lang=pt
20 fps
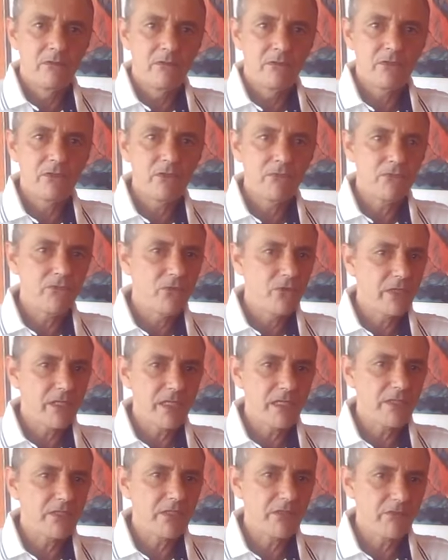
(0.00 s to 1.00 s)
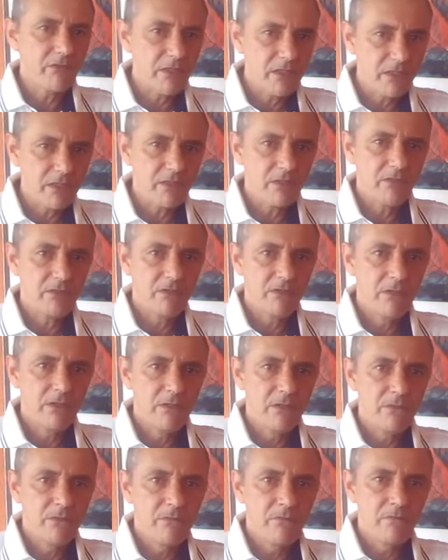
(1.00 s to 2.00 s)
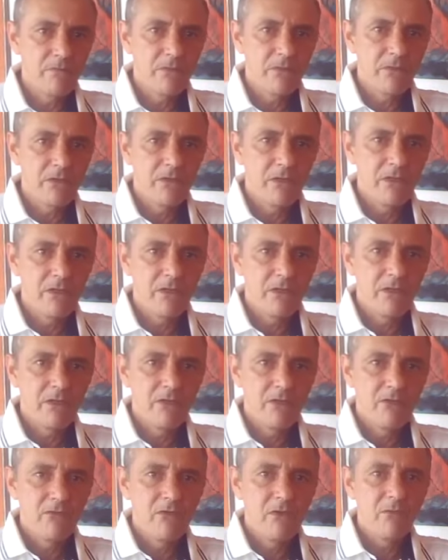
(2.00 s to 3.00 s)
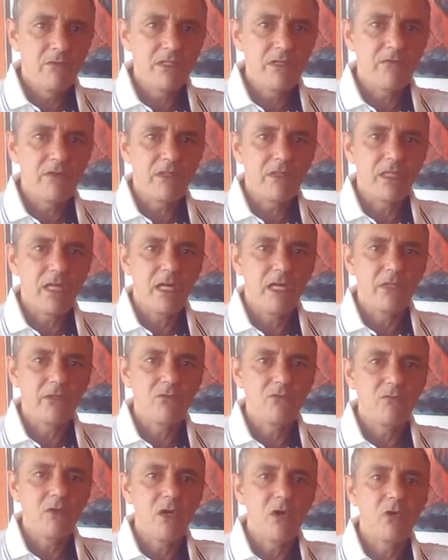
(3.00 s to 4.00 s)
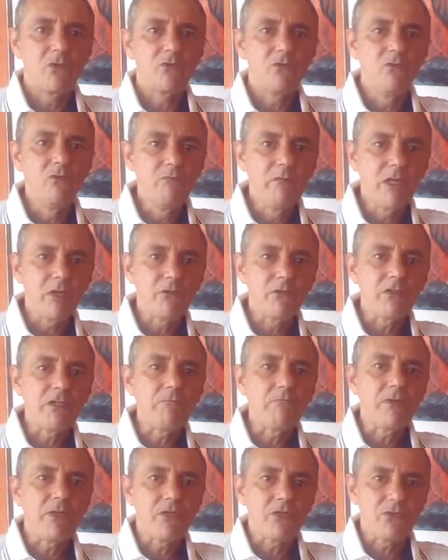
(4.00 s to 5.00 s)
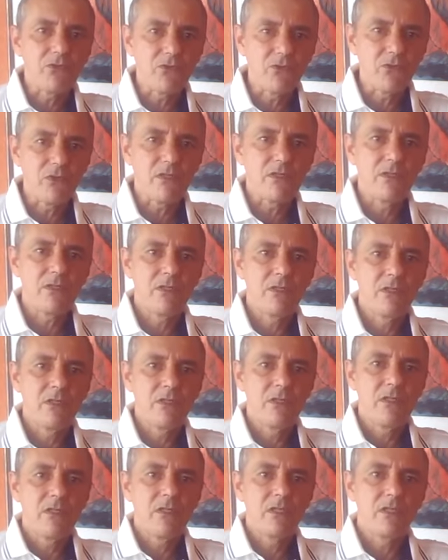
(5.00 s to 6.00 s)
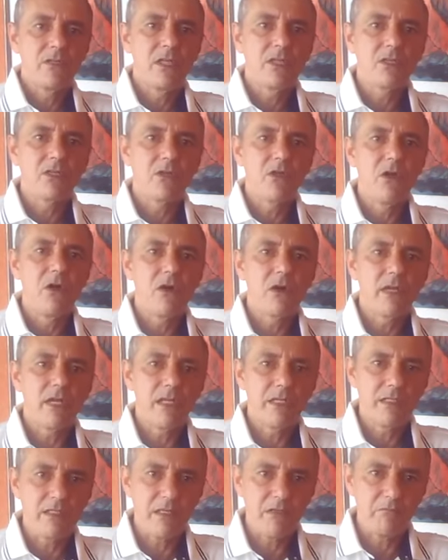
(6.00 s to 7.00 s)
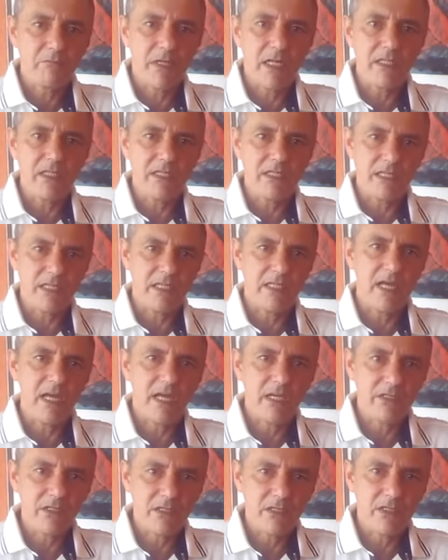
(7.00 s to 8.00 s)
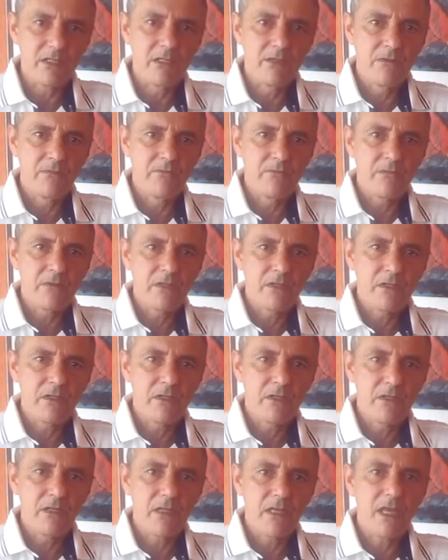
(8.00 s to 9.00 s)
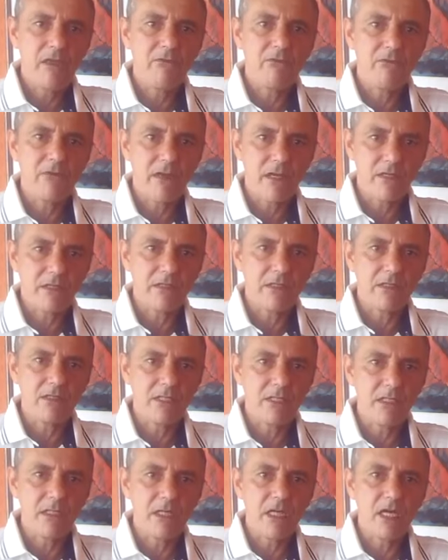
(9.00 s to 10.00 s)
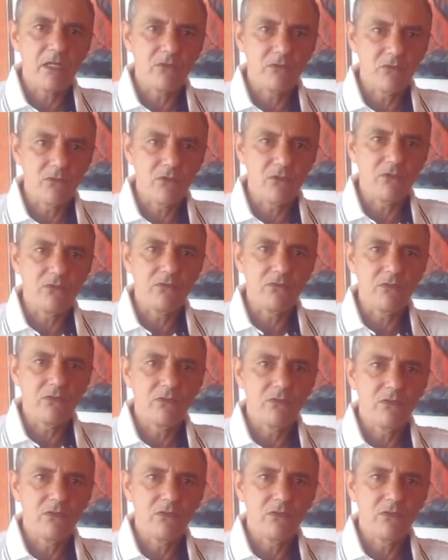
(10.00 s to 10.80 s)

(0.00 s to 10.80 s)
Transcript: Divulguem este vídeo. Vamos evitar que o um maior número de pessoas desloquem-se para essas cidades em festas de Ano Novo.